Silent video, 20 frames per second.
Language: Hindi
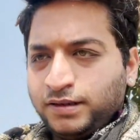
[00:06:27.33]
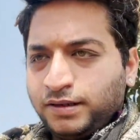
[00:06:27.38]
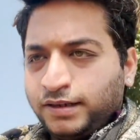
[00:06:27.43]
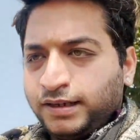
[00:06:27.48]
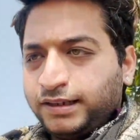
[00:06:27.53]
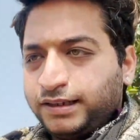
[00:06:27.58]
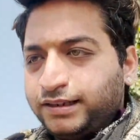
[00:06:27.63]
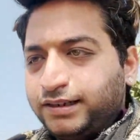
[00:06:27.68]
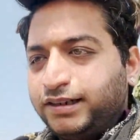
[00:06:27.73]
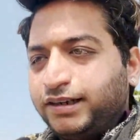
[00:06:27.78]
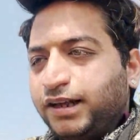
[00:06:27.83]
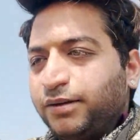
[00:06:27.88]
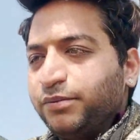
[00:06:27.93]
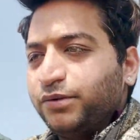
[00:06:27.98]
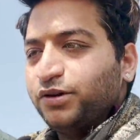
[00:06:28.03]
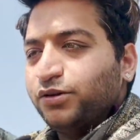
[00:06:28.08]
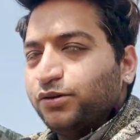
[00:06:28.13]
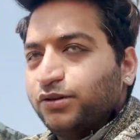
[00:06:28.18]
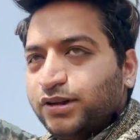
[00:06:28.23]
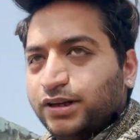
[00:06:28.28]
कितने टाइम
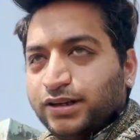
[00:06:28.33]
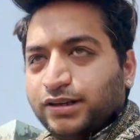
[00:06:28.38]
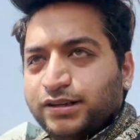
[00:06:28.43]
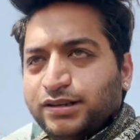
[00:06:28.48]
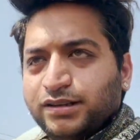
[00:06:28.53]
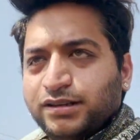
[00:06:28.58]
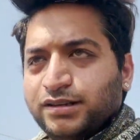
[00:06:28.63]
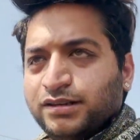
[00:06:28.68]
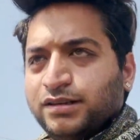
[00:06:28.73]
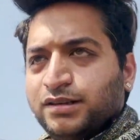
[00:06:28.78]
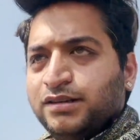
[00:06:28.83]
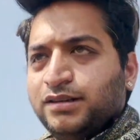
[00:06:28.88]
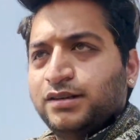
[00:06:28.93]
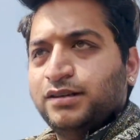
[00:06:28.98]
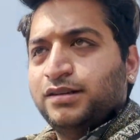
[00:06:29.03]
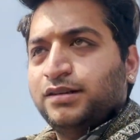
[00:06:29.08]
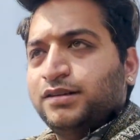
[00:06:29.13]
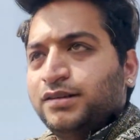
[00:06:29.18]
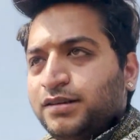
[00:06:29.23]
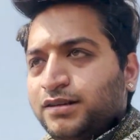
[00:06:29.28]
की हो रही है ये
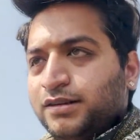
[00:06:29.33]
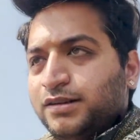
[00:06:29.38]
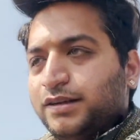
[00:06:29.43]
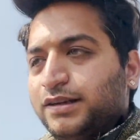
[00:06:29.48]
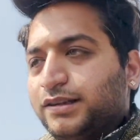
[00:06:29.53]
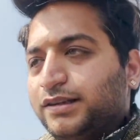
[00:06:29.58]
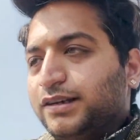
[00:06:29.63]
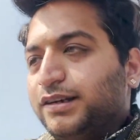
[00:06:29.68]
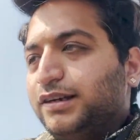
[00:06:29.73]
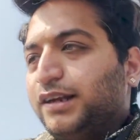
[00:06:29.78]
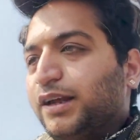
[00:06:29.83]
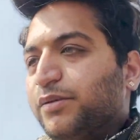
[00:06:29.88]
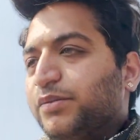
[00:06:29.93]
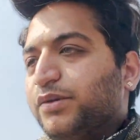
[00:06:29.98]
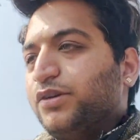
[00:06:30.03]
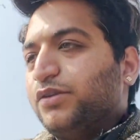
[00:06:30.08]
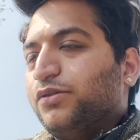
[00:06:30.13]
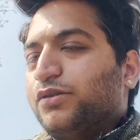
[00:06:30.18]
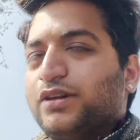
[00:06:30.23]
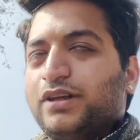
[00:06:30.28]
कितने टाइम
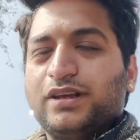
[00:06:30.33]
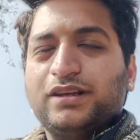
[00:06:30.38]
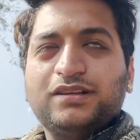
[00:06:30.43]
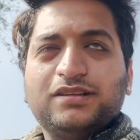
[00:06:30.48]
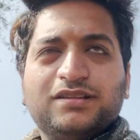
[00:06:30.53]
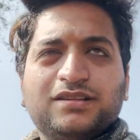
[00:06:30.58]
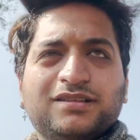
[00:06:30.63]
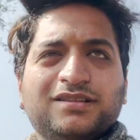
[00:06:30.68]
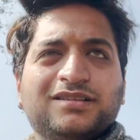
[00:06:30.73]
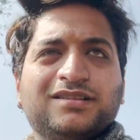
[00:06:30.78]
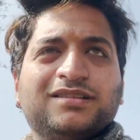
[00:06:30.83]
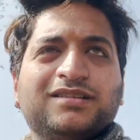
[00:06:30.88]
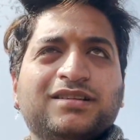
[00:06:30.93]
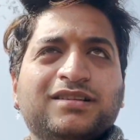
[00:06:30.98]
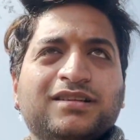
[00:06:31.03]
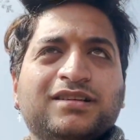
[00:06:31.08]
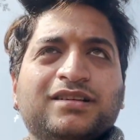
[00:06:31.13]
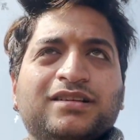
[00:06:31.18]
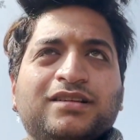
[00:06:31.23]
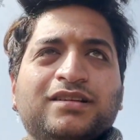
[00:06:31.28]
की हो रही है
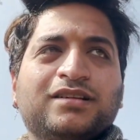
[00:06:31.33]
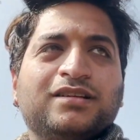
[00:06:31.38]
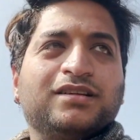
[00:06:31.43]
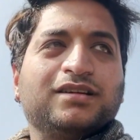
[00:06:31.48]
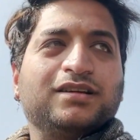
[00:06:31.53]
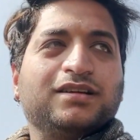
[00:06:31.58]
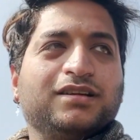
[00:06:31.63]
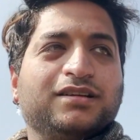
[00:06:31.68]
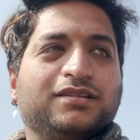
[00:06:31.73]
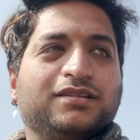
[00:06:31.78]
बकरी हाँ